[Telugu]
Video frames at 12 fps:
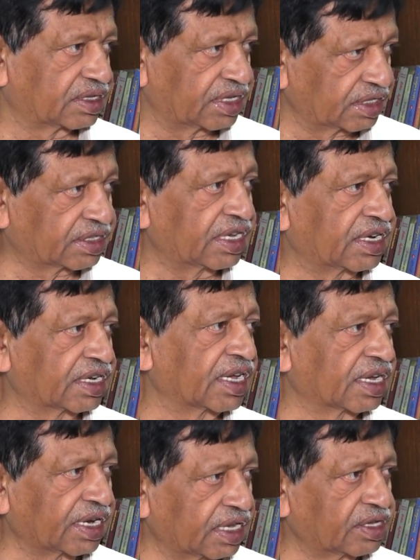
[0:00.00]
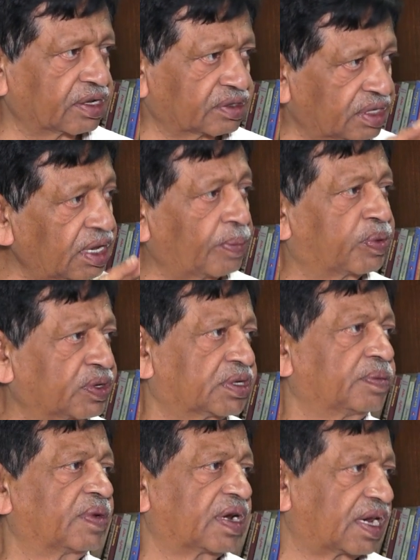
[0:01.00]
చేస్తే రికగ్నైజ్ చేస్తే అప్పుడు
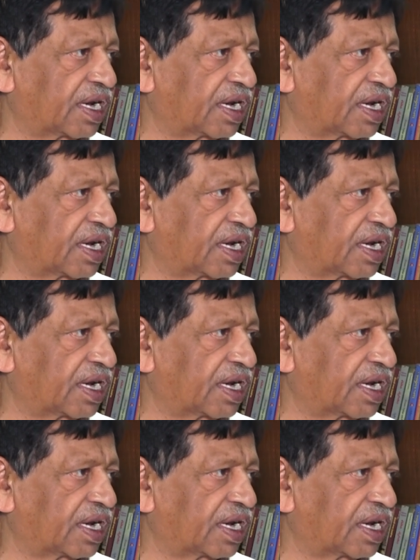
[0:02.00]
సింబల్